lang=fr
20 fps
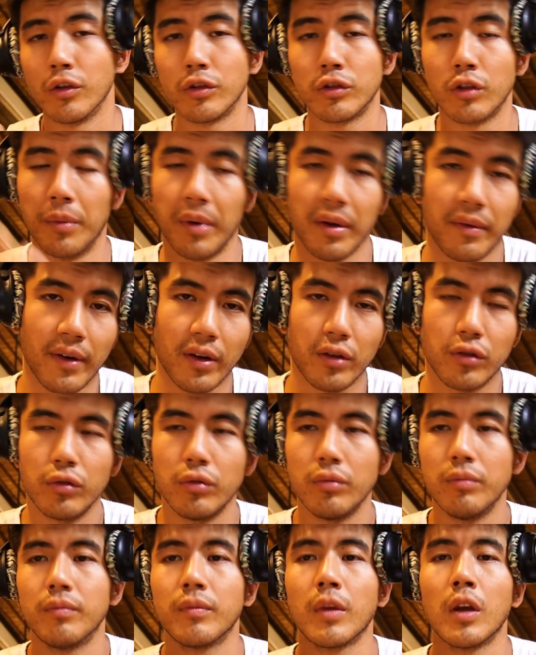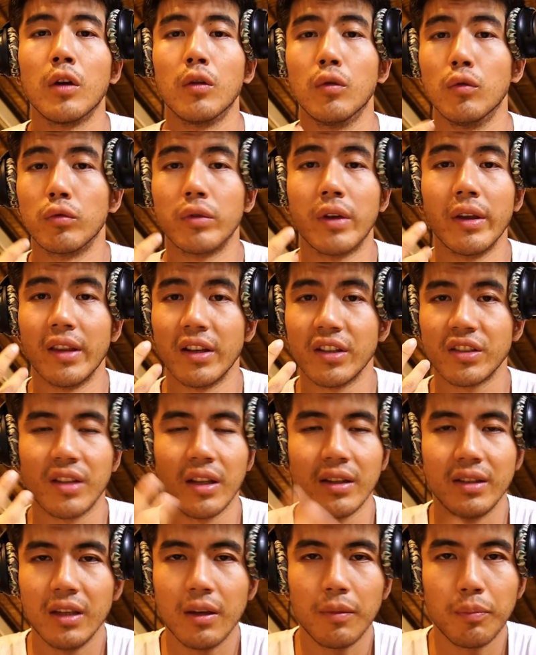stomach vacuum ou gainage
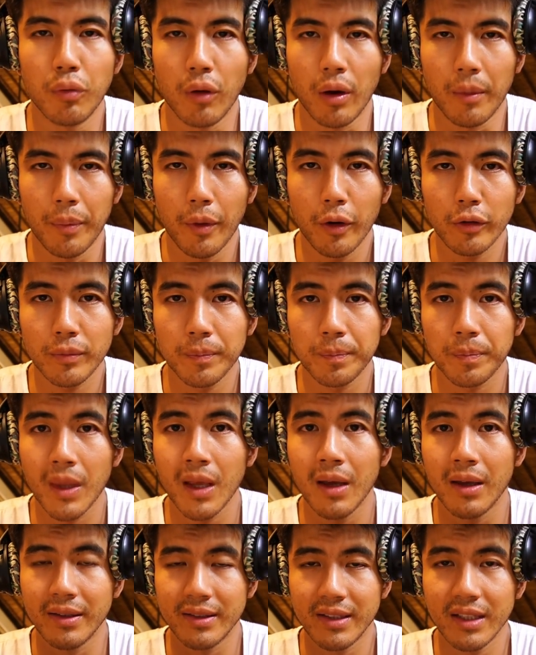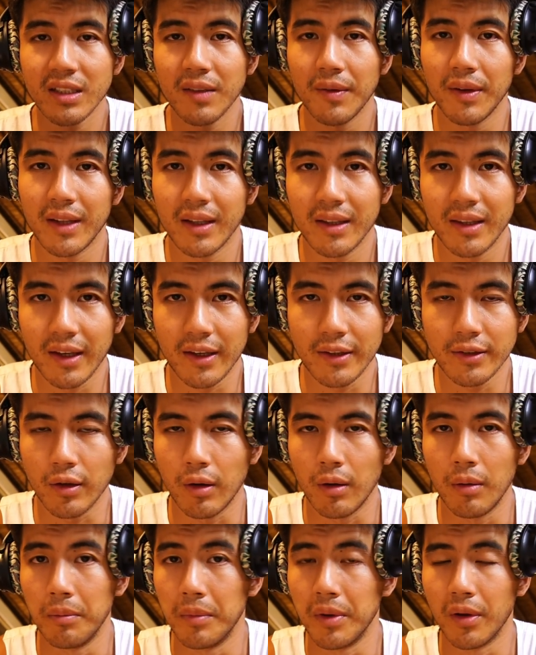statique, peu importe. Ça, ça va être intéressant.
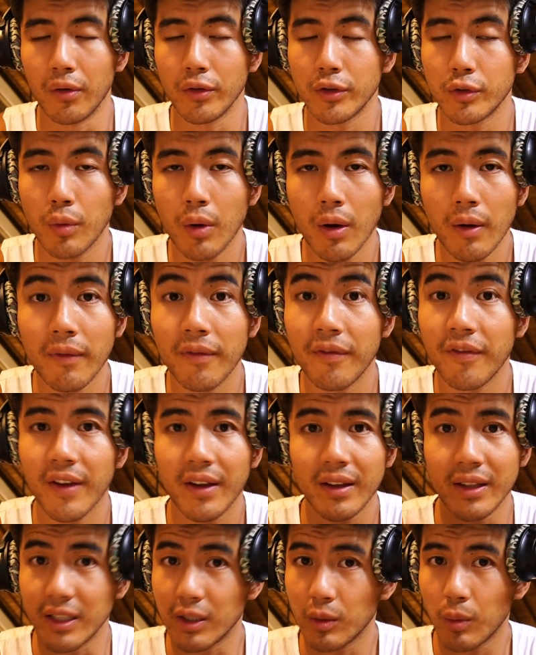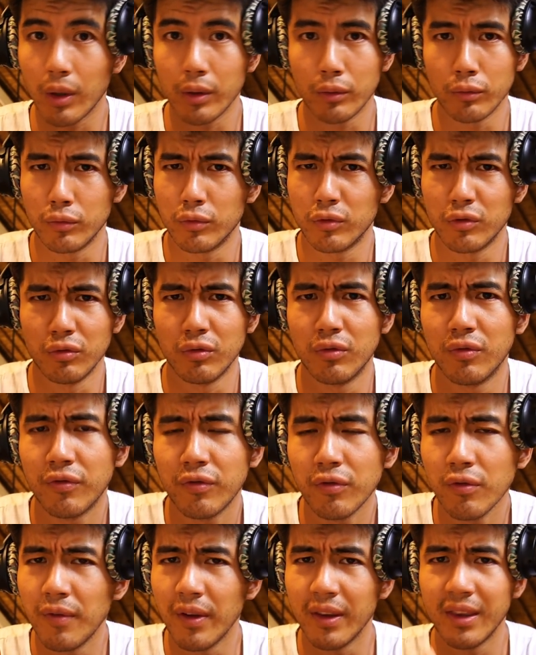Mais en soi, faire des squats du
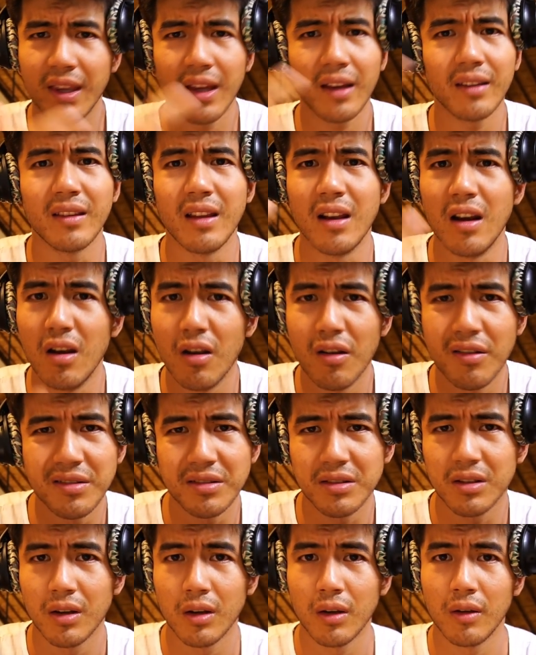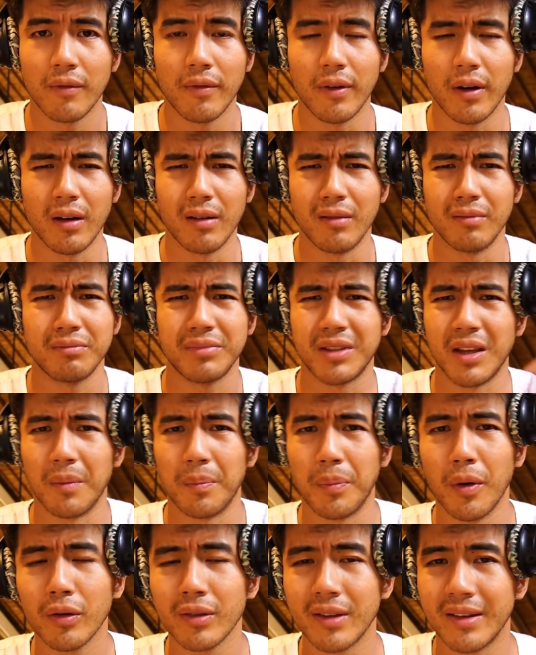sous des lunges, enfin,
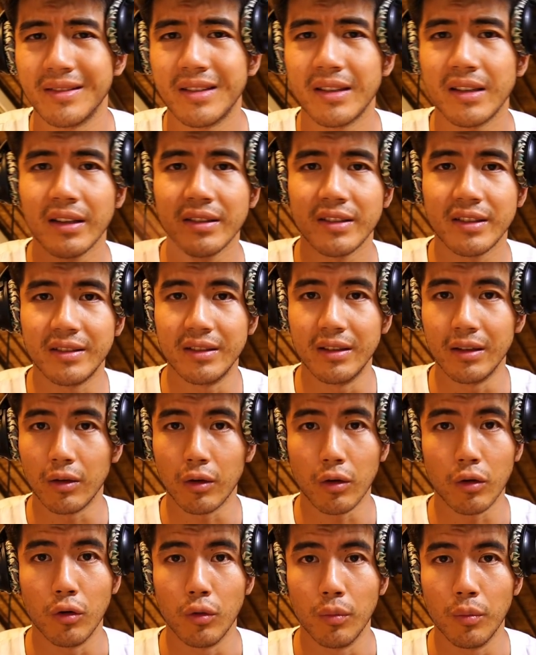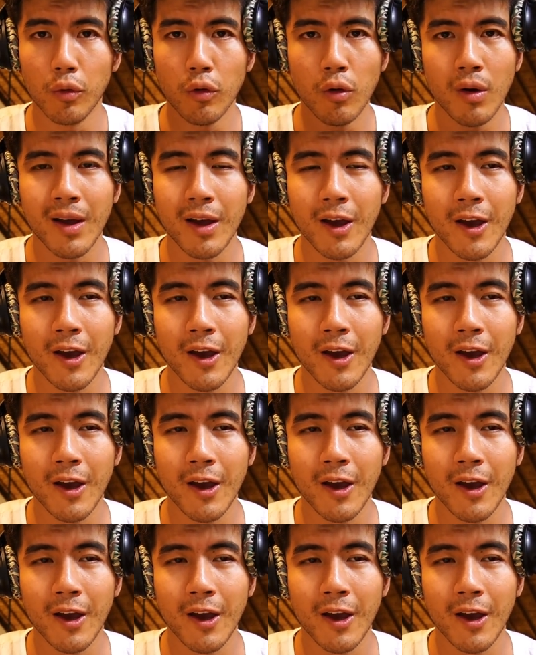qu'importe les exercices dits globaux,